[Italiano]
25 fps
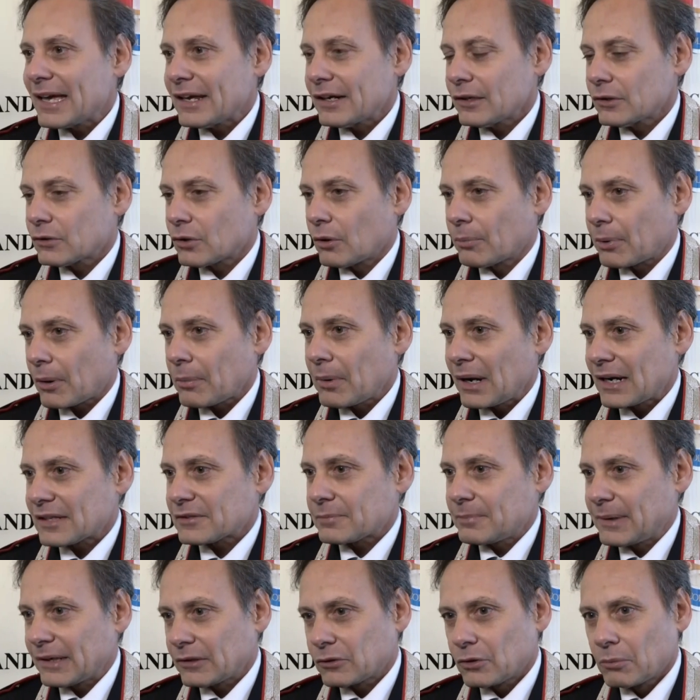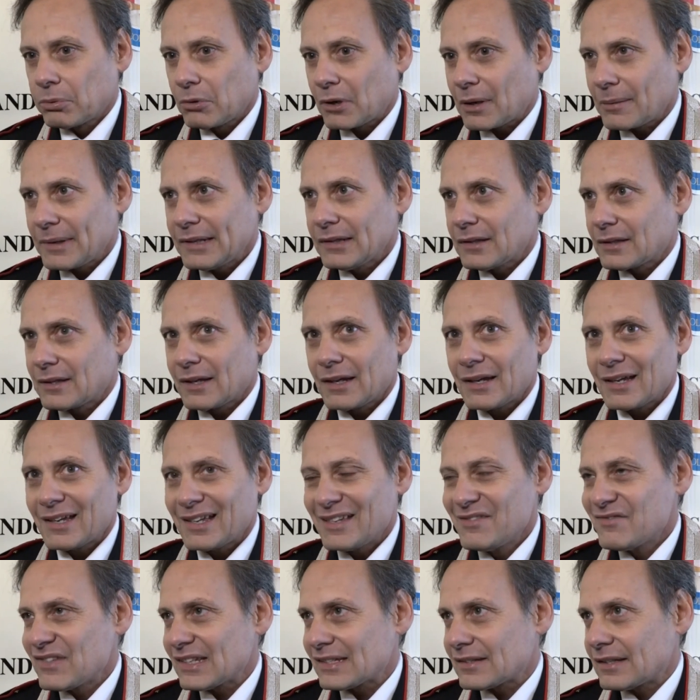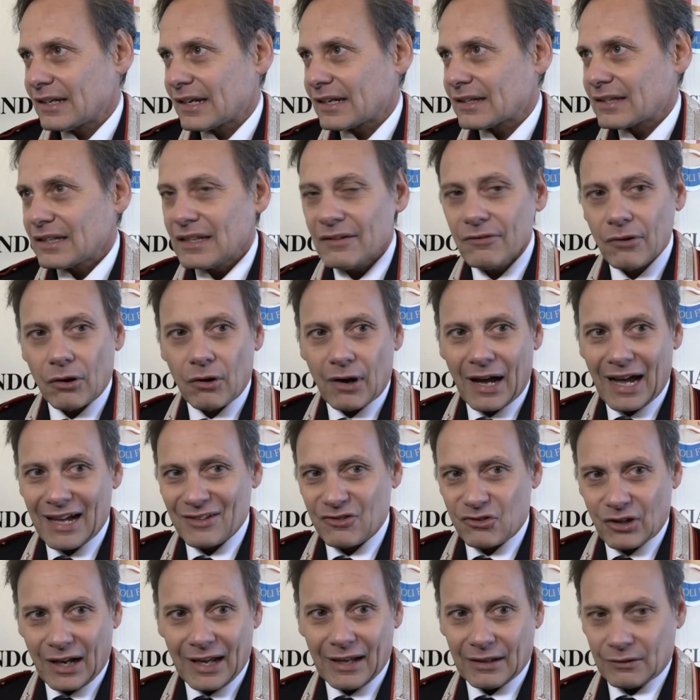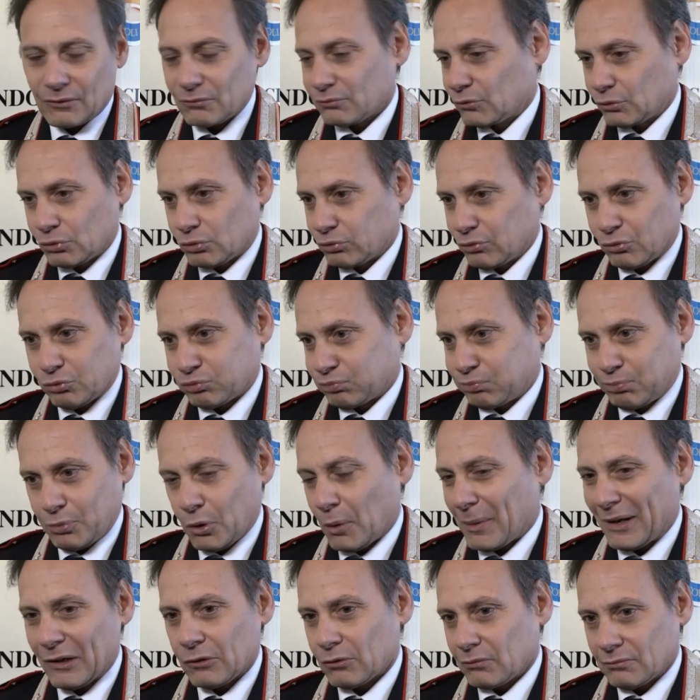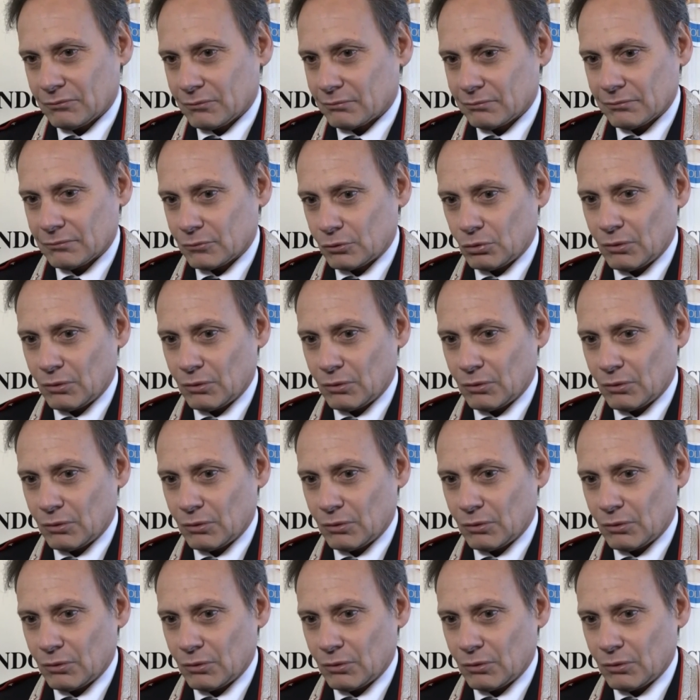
In merito proprio all'aspetto puramente investigativo ha già su più o meno